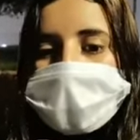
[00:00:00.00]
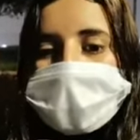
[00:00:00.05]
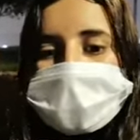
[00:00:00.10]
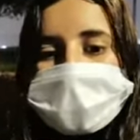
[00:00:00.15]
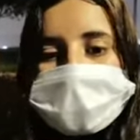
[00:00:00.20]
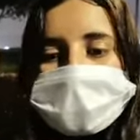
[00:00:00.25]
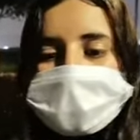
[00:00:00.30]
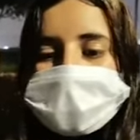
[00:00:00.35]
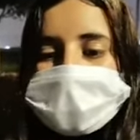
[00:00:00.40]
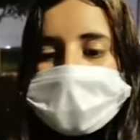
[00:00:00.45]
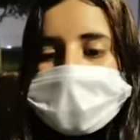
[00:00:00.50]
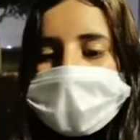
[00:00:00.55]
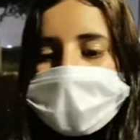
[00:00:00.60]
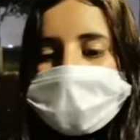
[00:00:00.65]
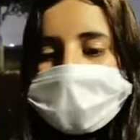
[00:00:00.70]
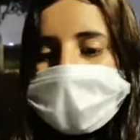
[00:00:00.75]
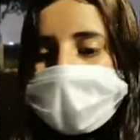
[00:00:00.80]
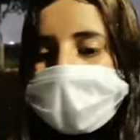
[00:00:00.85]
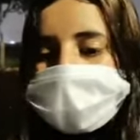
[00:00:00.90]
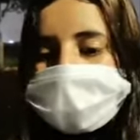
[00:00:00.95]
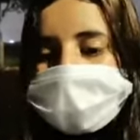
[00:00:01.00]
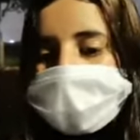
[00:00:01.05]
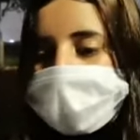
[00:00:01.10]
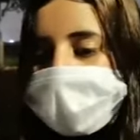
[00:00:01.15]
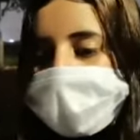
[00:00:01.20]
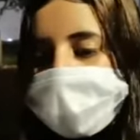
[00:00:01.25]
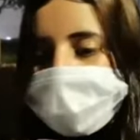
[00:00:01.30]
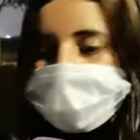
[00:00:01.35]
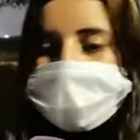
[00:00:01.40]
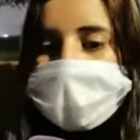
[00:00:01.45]
وديك السيده انا لقاتني
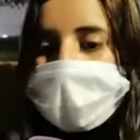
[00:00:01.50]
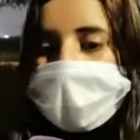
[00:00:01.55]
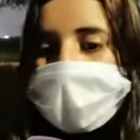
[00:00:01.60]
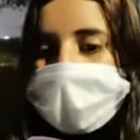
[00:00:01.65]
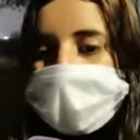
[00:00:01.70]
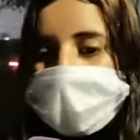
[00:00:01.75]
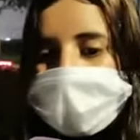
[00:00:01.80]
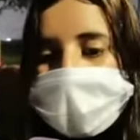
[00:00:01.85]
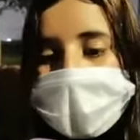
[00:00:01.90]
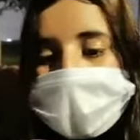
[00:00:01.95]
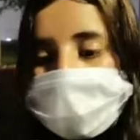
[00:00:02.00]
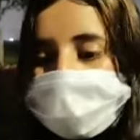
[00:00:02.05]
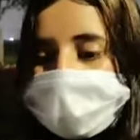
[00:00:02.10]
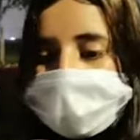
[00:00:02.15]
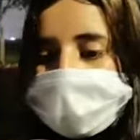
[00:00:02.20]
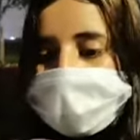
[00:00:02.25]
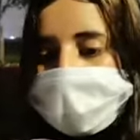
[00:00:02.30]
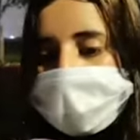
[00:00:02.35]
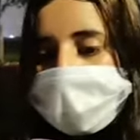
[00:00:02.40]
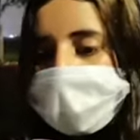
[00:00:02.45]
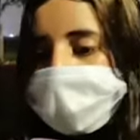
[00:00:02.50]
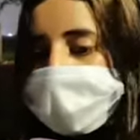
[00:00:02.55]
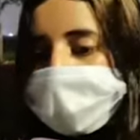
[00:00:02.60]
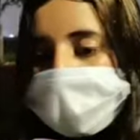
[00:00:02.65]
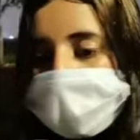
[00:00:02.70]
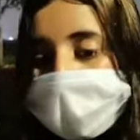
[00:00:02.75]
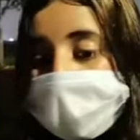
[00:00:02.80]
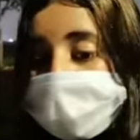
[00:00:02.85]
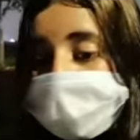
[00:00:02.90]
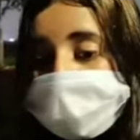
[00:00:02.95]
غير حدا عا في الزنقه
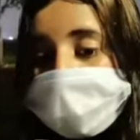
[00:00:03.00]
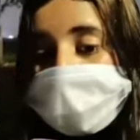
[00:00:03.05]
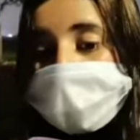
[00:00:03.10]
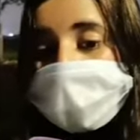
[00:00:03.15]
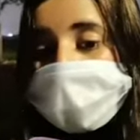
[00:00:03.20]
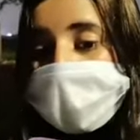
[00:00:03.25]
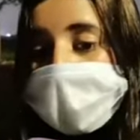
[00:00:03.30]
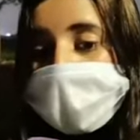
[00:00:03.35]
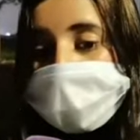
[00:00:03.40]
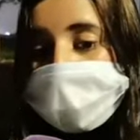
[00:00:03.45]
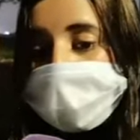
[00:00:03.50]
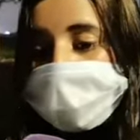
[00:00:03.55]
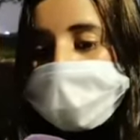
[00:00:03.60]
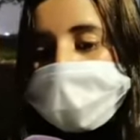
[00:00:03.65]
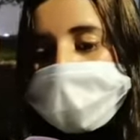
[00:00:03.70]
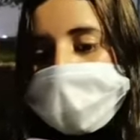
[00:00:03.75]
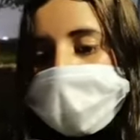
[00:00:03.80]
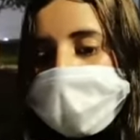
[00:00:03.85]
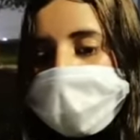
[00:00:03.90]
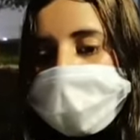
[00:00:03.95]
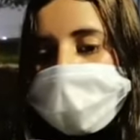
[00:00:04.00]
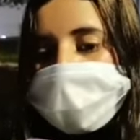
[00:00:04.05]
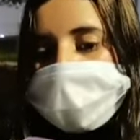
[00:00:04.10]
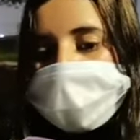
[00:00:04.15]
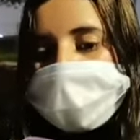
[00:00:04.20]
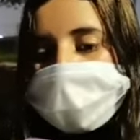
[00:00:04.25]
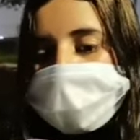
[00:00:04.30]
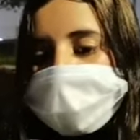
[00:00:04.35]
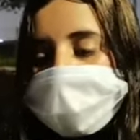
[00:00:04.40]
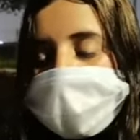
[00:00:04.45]
لقاتني باقا بيبي
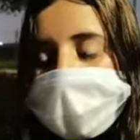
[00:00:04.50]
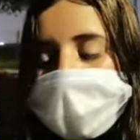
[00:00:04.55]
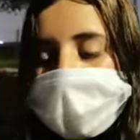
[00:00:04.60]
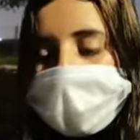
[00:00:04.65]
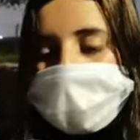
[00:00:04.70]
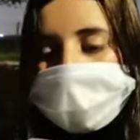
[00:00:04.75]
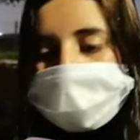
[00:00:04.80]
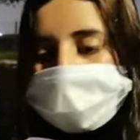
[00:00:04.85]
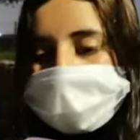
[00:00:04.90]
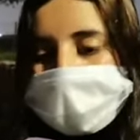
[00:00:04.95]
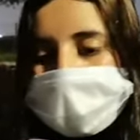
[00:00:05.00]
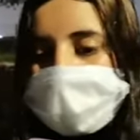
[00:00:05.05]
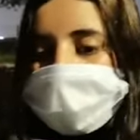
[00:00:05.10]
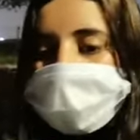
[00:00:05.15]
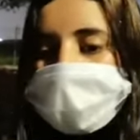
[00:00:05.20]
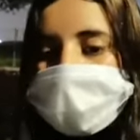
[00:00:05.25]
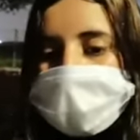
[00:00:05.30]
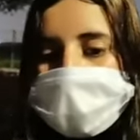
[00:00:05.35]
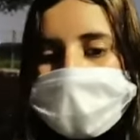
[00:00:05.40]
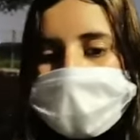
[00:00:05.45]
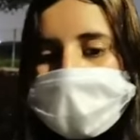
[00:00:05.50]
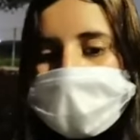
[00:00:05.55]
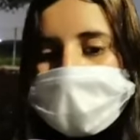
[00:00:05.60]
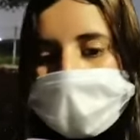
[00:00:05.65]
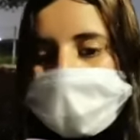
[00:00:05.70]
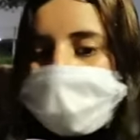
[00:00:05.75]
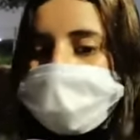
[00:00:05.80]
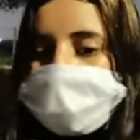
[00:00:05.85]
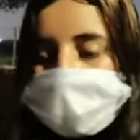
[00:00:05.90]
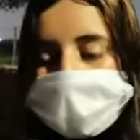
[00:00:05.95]
صغير باقا طربيه
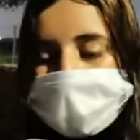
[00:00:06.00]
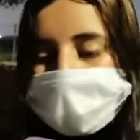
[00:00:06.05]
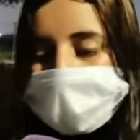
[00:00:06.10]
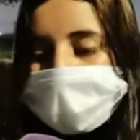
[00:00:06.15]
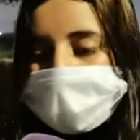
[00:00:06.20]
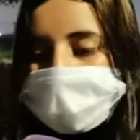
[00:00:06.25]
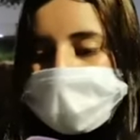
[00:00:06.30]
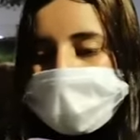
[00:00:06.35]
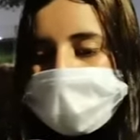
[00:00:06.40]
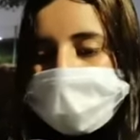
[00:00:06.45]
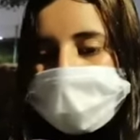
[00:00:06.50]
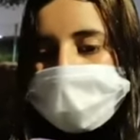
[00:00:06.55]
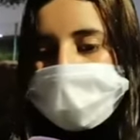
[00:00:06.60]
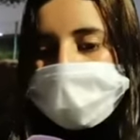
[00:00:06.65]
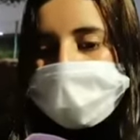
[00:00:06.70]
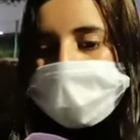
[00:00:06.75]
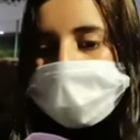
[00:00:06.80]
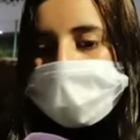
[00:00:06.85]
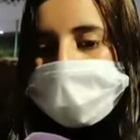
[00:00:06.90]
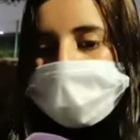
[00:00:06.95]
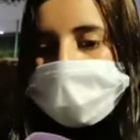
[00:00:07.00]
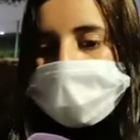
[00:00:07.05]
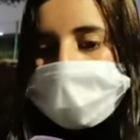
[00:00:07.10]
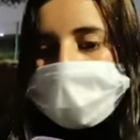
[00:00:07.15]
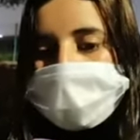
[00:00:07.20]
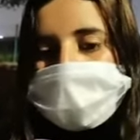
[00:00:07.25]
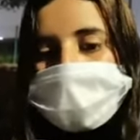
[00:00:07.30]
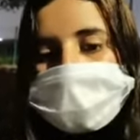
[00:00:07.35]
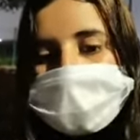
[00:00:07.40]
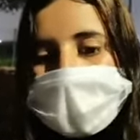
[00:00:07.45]
يلاه يلاه زايده
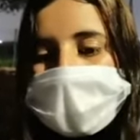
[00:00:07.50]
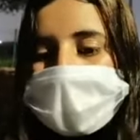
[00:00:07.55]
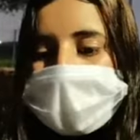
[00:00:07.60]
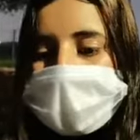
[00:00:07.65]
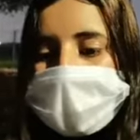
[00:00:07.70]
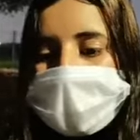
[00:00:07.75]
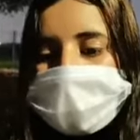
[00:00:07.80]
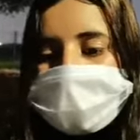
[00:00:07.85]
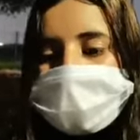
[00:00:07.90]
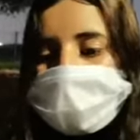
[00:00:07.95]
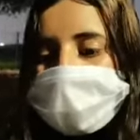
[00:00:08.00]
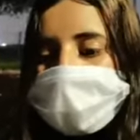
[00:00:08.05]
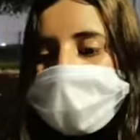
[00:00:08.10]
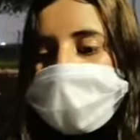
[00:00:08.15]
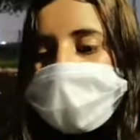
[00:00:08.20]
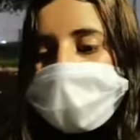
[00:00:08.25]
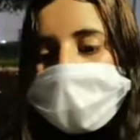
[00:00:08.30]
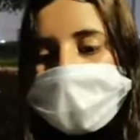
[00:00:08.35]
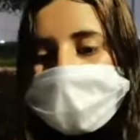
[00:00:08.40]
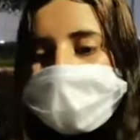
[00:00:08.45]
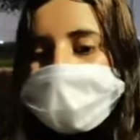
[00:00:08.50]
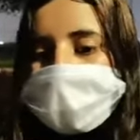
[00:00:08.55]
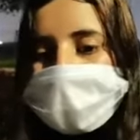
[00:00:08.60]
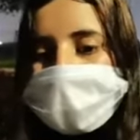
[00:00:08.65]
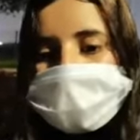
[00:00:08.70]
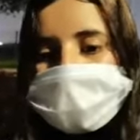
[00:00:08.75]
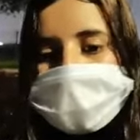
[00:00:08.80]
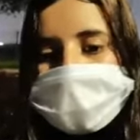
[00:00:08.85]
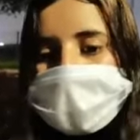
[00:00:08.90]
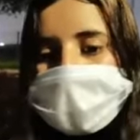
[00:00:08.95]
ودخلاتني
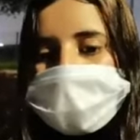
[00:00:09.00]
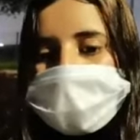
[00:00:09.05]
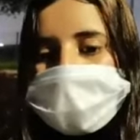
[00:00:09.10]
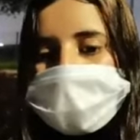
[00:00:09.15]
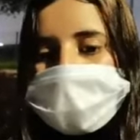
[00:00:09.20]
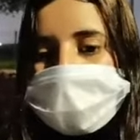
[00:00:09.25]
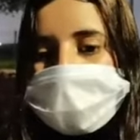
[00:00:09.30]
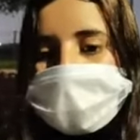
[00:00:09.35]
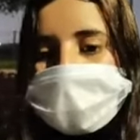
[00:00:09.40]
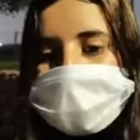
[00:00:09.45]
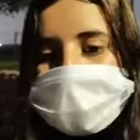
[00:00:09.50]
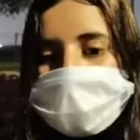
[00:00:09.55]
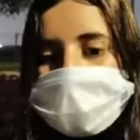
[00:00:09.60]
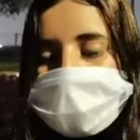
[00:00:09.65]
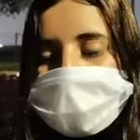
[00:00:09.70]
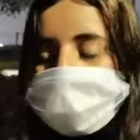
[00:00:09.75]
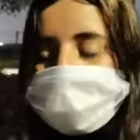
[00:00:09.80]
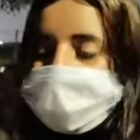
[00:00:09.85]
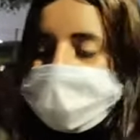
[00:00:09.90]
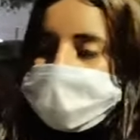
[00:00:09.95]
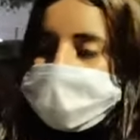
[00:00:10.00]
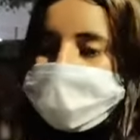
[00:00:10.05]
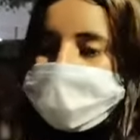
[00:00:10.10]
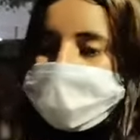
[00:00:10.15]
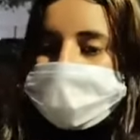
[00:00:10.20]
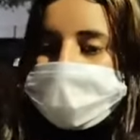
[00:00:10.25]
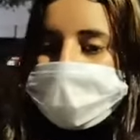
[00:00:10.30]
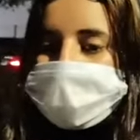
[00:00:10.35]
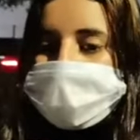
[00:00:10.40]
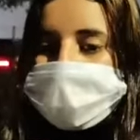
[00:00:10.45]
وهزاتني كبراتني ولكن
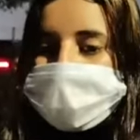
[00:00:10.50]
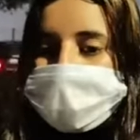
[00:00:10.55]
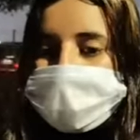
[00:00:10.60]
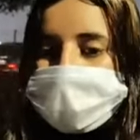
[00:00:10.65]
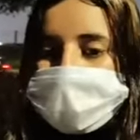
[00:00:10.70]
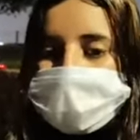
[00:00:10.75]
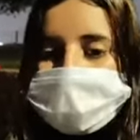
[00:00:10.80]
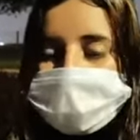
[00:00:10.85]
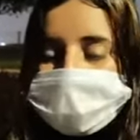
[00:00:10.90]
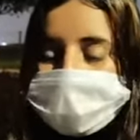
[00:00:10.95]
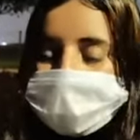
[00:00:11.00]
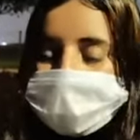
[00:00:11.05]
حشايا